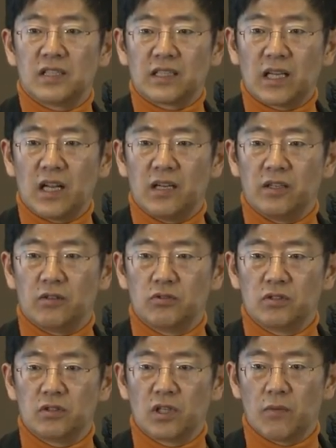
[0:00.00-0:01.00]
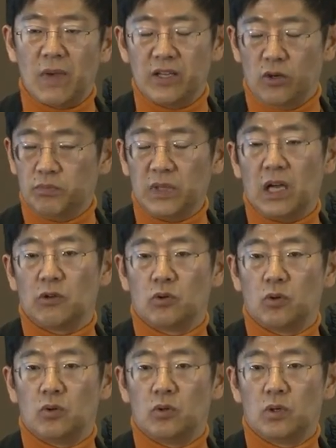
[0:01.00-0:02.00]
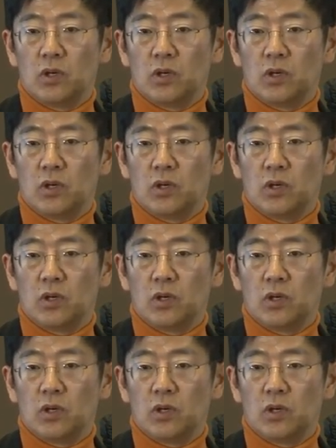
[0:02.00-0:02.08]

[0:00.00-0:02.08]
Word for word: 나타나는 경우는 그렇게 많이 없다고